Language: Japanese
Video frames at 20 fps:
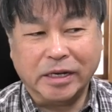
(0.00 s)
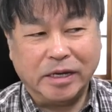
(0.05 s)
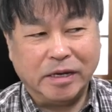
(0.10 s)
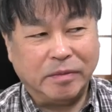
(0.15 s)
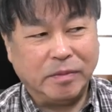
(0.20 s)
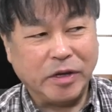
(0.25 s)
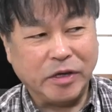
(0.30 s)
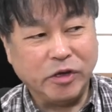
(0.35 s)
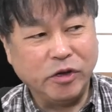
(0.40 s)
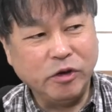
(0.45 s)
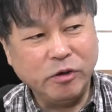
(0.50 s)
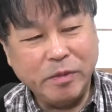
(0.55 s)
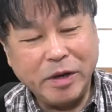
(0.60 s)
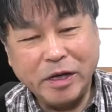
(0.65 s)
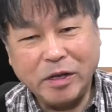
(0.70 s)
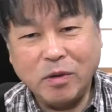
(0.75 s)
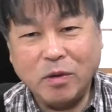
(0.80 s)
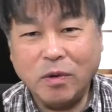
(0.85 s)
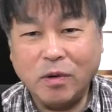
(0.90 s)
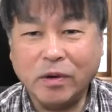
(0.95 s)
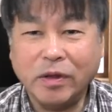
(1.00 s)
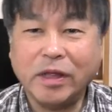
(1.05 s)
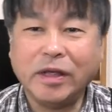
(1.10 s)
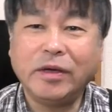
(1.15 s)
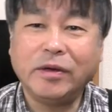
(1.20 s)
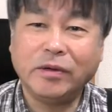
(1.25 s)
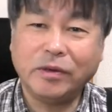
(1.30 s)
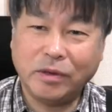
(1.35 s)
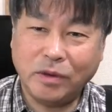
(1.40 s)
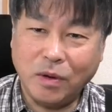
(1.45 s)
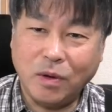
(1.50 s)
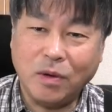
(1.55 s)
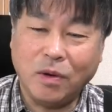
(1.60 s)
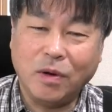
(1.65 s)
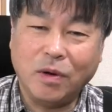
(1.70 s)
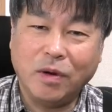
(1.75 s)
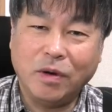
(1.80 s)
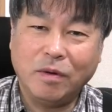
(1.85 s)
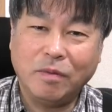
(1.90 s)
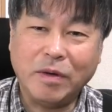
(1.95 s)
まあ有名どころで言う
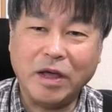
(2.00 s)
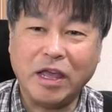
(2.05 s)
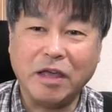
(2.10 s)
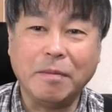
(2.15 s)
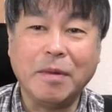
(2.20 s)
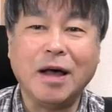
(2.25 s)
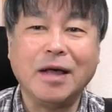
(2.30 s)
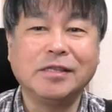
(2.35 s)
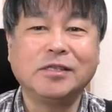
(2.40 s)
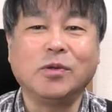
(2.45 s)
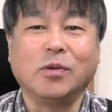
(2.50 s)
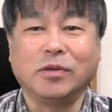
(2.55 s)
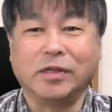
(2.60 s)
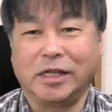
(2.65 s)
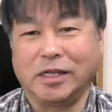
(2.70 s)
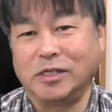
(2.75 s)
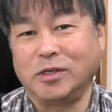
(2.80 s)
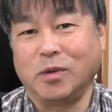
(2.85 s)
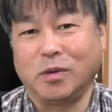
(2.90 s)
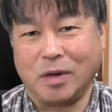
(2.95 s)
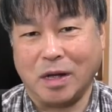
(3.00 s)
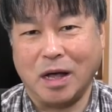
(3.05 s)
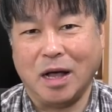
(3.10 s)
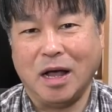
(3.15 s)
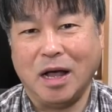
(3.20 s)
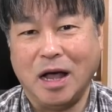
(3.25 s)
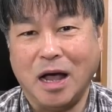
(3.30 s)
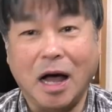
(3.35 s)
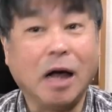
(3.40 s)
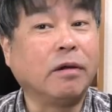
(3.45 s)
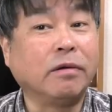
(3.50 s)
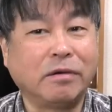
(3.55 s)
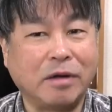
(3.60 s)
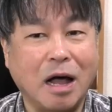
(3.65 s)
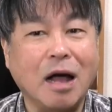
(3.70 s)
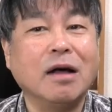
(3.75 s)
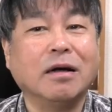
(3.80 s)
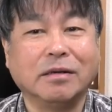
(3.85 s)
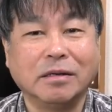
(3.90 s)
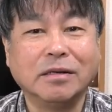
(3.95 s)
とまあ、エマーソンですとか
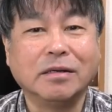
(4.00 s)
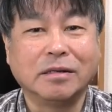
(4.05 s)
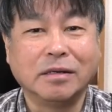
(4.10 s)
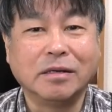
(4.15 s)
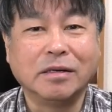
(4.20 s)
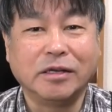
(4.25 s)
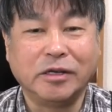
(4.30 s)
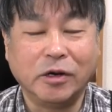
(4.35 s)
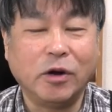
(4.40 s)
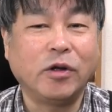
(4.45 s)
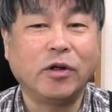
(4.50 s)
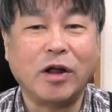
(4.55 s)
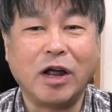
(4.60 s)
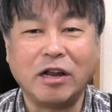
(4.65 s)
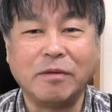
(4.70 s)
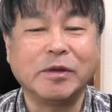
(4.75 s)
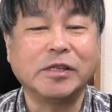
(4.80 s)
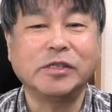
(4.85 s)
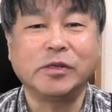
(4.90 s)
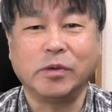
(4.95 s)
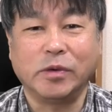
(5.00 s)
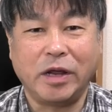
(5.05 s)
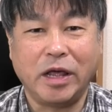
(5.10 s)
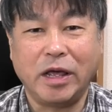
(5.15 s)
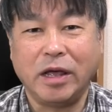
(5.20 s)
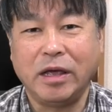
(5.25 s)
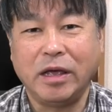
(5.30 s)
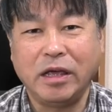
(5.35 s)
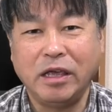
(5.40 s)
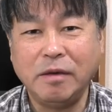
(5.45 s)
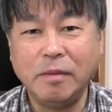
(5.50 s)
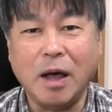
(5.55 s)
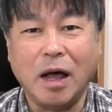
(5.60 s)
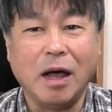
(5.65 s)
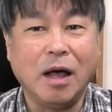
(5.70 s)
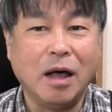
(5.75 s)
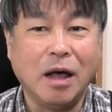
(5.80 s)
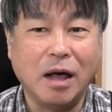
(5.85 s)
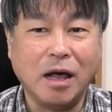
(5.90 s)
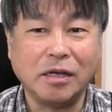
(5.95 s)
アルカンいろいろありますよね
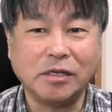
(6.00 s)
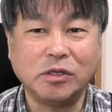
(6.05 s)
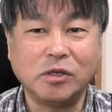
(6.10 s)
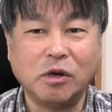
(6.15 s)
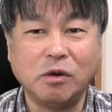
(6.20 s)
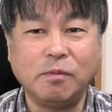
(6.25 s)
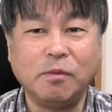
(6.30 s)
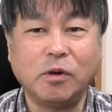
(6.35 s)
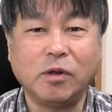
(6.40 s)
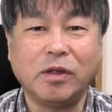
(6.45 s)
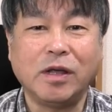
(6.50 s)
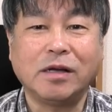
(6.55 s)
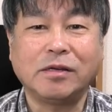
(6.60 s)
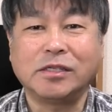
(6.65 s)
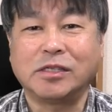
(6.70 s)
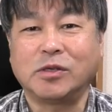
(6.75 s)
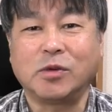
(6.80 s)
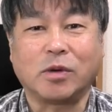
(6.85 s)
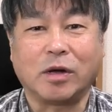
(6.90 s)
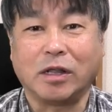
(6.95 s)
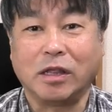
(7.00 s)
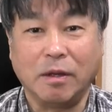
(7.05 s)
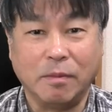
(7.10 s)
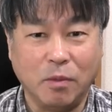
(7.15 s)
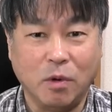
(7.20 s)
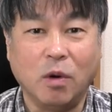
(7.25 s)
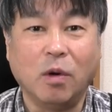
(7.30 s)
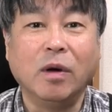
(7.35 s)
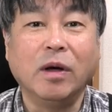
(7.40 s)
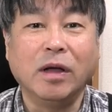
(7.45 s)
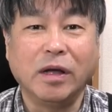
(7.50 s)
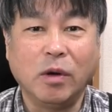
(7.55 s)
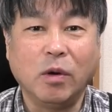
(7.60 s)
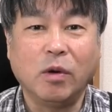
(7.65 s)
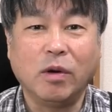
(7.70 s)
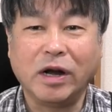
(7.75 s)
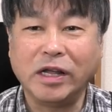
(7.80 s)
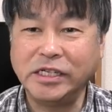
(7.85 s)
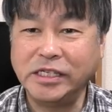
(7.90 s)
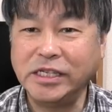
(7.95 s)
今アストロプロダクツとかでも
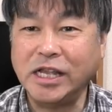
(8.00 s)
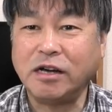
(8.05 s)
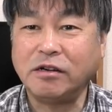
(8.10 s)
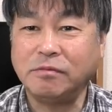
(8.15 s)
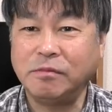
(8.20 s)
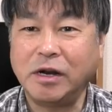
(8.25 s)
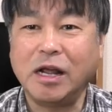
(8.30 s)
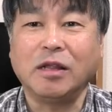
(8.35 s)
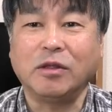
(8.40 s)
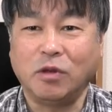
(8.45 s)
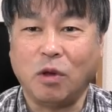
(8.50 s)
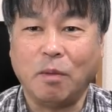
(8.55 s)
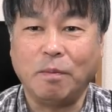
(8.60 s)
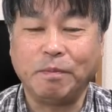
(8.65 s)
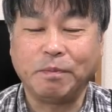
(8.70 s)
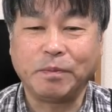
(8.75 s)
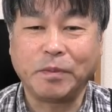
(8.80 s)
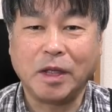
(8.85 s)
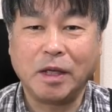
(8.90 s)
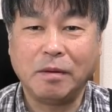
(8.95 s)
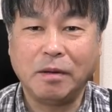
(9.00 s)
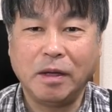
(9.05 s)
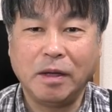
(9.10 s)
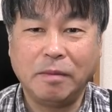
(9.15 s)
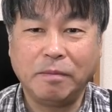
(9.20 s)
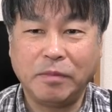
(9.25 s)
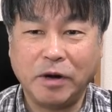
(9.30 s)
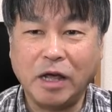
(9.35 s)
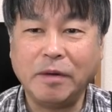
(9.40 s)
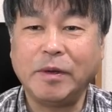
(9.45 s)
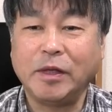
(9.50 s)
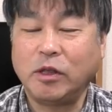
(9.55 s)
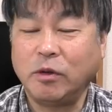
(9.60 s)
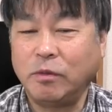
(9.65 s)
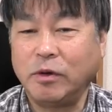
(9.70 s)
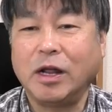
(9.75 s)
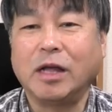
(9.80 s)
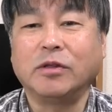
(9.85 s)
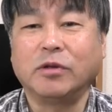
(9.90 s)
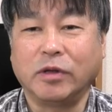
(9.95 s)
オリジナルブランド
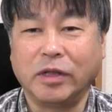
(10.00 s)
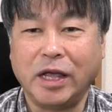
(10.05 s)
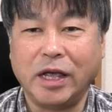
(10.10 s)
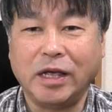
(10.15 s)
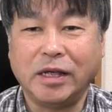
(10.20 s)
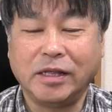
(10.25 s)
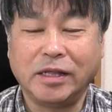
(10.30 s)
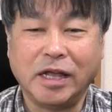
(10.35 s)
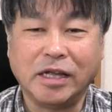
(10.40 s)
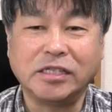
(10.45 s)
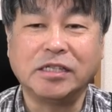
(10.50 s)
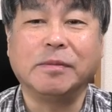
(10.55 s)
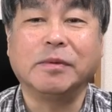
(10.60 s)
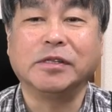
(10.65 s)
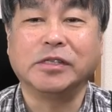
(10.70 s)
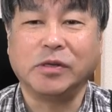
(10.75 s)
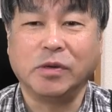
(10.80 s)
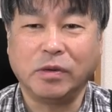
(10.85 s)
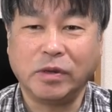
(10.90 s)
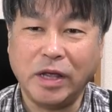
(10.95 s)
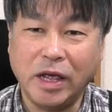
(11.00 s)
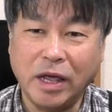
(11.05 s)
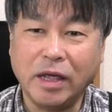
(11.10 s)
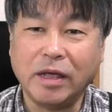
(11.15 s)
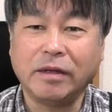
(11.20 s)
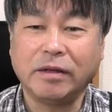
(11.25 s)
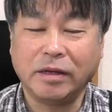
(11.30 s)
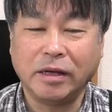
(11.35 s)
プライベートブランドで出してますよね